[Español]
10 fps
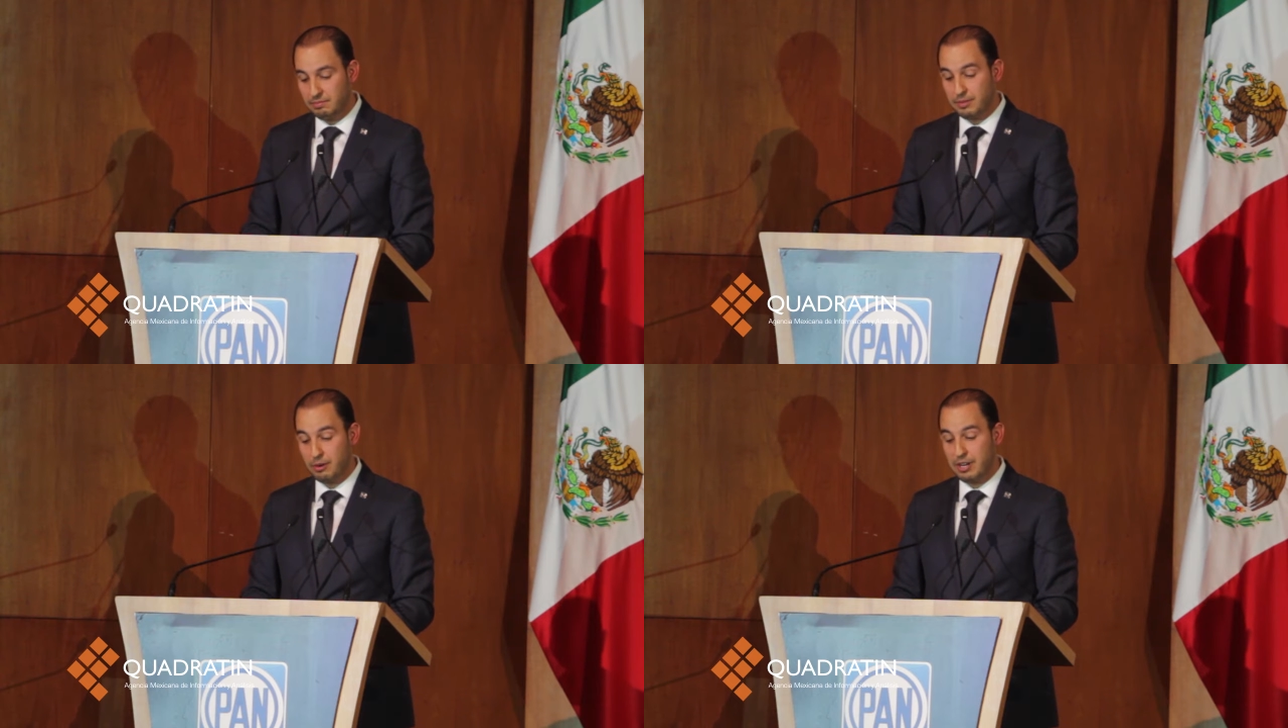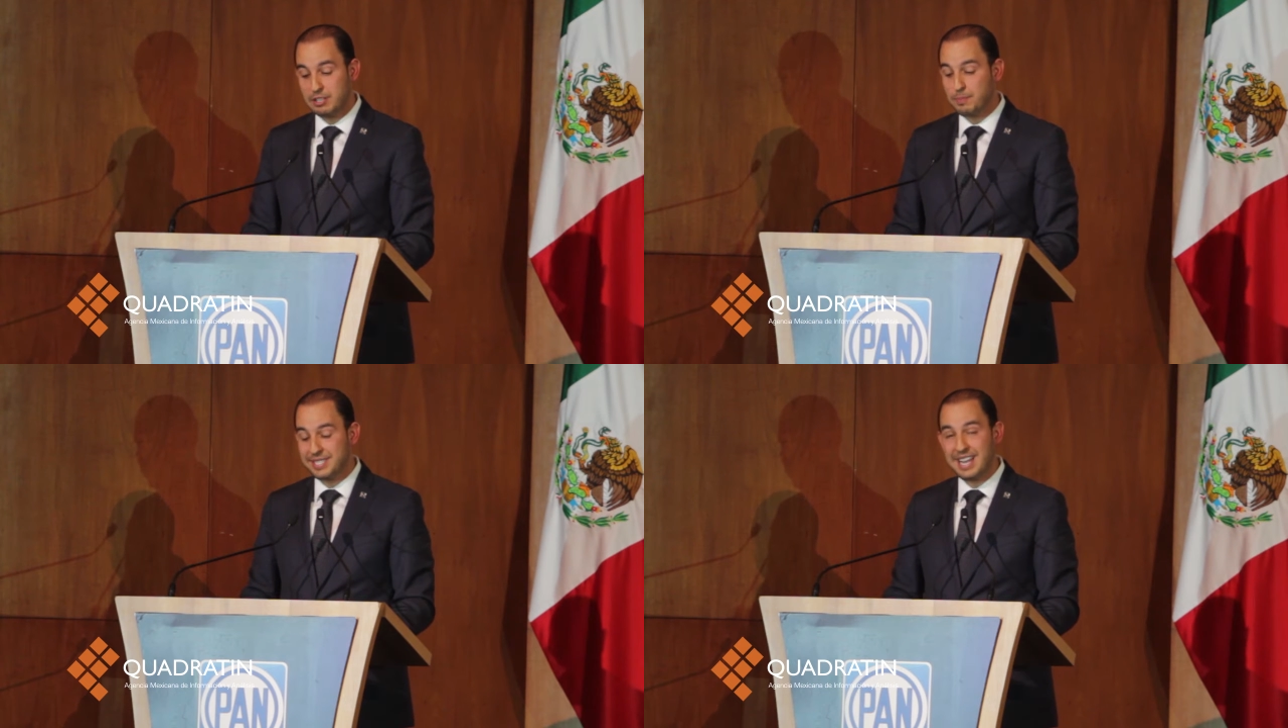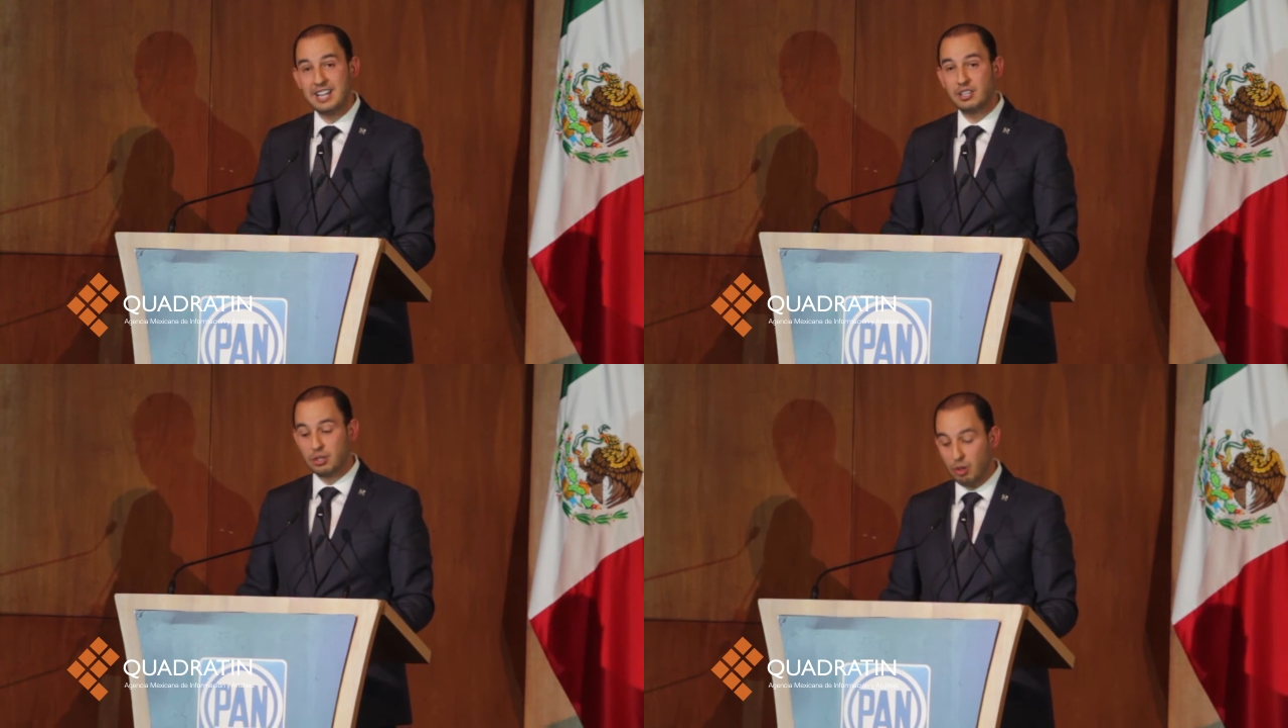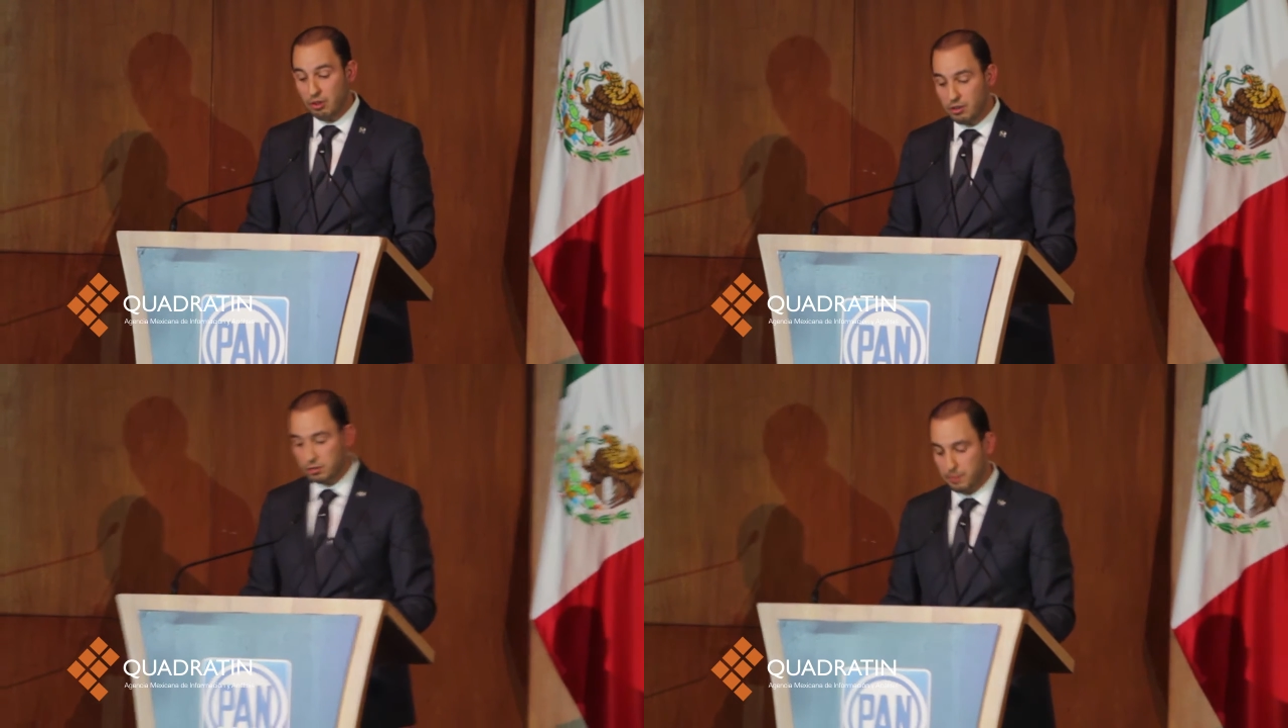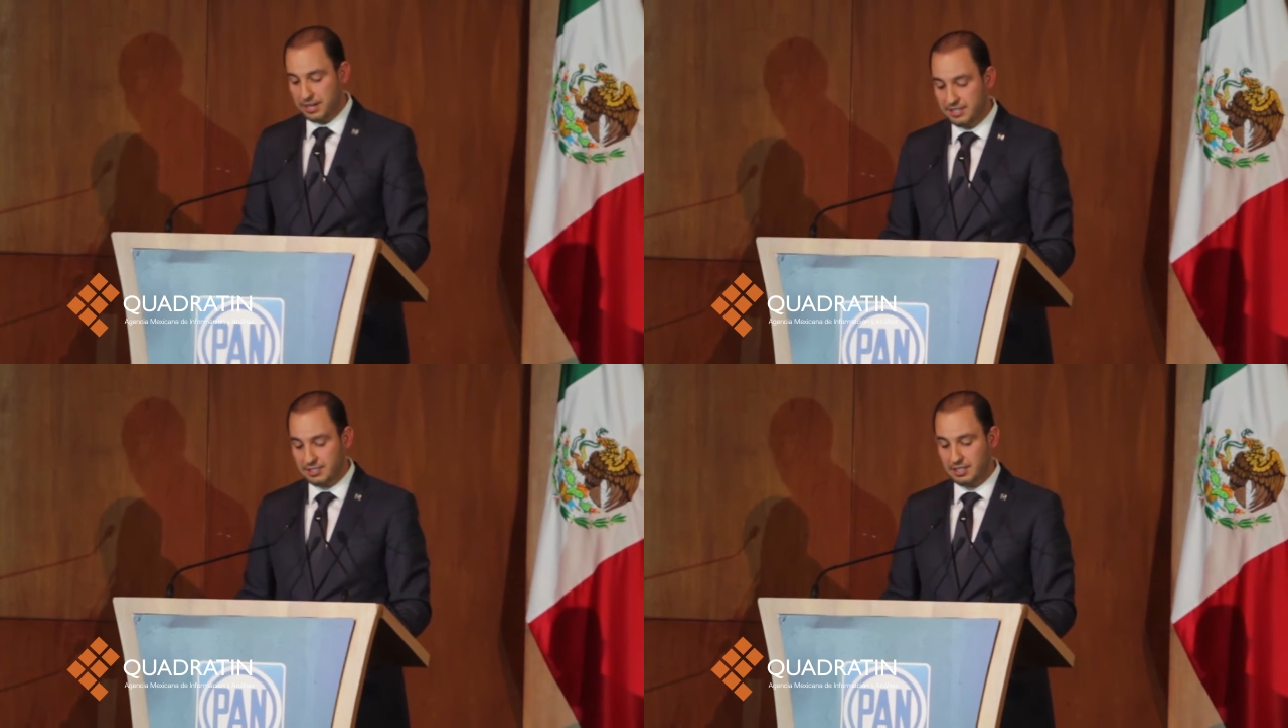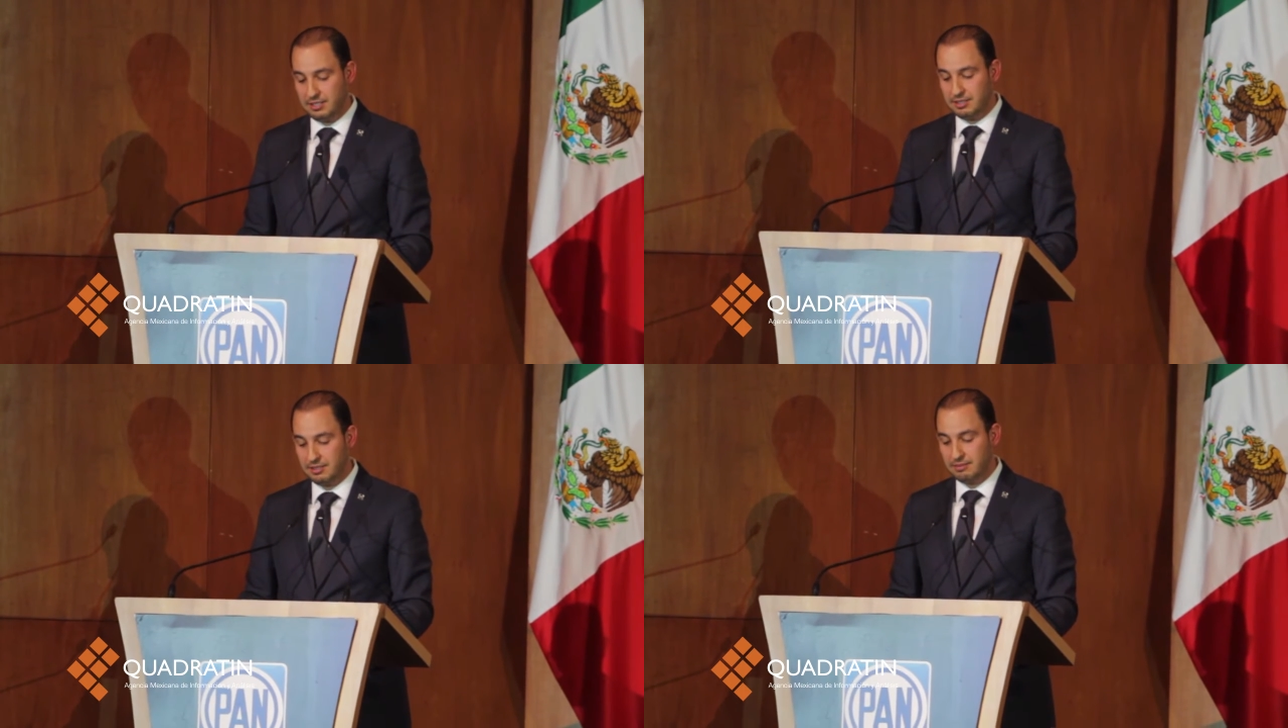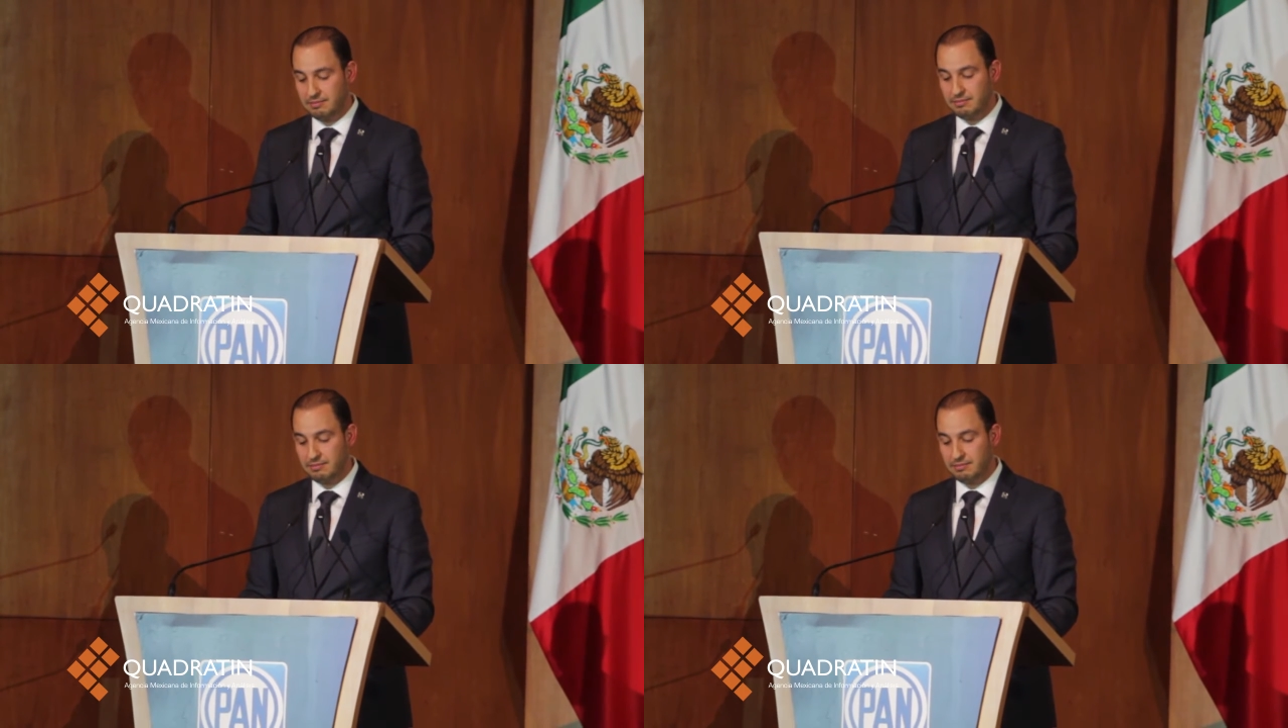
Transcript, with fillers: pero en especial todos los panistas,